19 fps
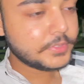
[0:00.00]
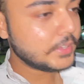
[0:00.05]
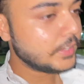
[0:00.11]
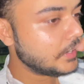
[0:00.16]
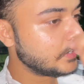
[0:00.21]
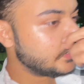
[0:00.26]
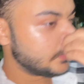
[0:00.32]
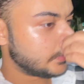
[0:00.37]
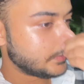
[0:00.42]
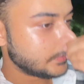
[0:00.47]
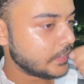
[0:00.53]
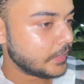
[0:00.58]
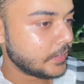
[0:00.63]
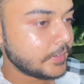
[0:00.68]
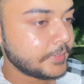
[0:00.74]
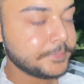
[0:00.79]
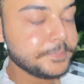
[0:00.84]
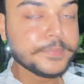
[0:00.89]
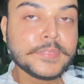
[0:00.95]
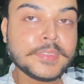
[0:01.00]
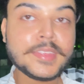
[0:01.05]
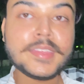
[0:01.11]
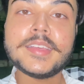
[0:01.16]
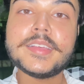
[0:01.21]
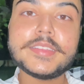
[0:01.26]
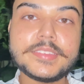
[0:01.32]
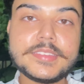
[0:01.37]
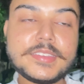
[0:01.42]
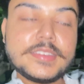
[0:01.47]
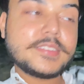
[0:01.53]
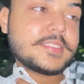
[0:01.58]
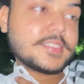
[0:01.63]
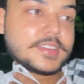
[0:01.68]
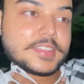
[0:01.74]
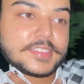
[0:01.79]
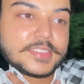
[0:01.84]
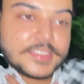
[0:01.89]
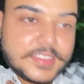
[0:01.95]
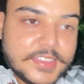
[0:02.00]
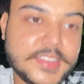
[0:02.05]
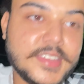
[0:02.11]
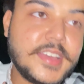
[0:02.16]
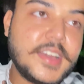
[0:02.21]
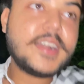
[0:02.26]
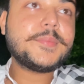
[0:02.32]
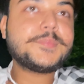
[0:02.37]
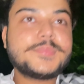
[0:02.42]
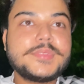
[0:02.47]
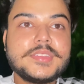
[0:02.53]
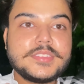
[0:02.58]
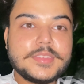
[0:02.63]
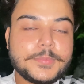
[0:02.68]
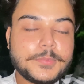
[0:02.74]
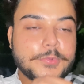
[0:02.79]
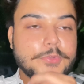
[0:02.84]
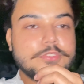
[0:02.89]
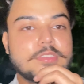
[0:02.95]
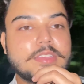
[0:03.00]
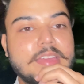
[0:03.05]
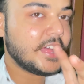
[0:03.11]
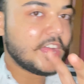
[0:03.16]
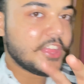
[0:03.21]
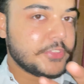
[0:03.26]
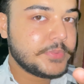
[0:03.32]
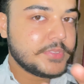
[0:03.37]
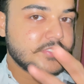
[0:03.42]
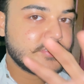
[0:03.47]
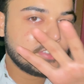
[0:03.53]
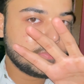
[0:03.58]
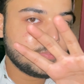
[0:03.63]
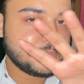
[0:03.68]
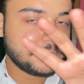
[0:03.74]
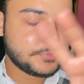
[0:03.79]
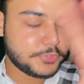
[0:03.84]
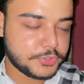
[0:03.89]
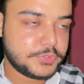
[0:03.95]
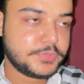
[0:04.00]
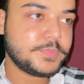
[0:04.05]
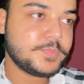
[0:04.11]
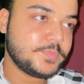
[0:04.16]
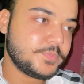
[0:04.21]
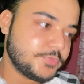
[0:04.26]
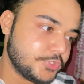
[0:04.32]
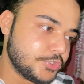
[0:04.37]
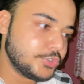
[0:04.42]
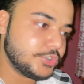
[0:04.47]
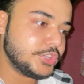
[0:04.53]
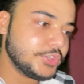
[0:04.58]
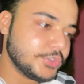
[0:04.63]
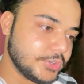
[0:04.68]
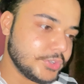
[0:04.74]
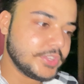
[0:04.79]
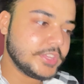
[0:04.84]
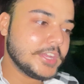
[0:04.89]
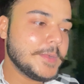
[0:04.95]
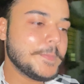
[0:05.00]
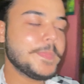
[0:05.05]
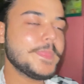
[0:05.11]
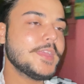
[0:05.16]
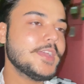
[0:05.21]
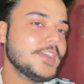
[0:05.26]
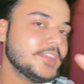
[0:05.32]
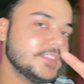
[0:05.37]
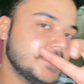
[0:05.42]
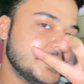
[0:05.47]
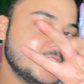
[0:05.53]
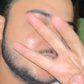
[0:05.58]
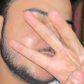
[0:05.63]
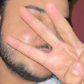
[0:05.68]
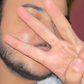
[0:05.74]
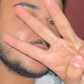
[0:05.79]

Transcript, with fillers: चल रहे हैं घर चेंज करते हैं अपना सब कुछ आज भी जिम छुट्टी हो गया तीन दिन